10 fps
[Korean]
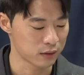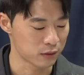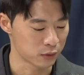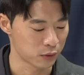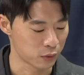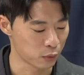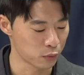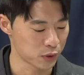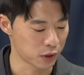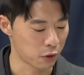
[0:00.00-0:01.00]
어떤
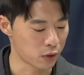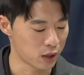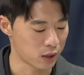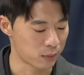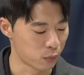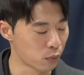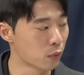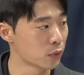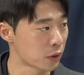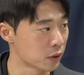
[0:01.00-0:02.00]
여론조사 결과
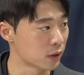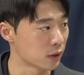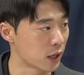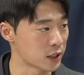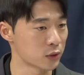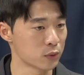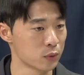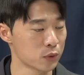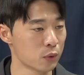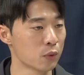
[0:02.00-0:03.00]
보고서를 예.
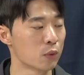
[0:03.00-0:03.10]
가지고 서울로